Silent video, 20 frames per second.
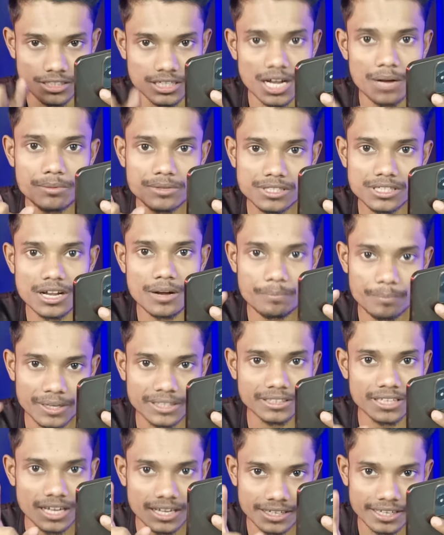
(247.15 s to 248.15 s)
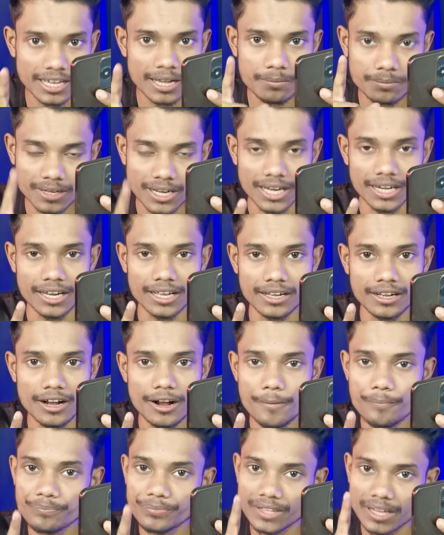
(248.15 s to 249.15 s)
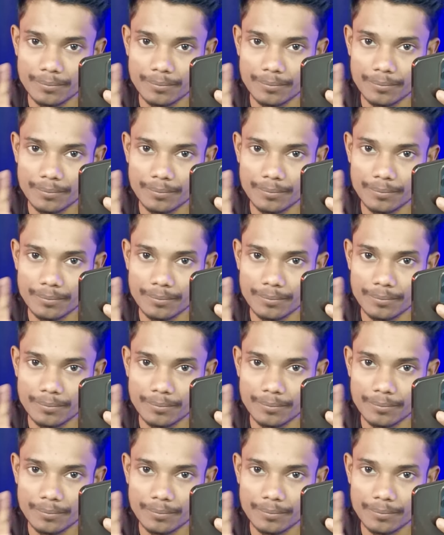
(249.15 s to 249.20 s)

जब जब बंदा गेम खेलेगा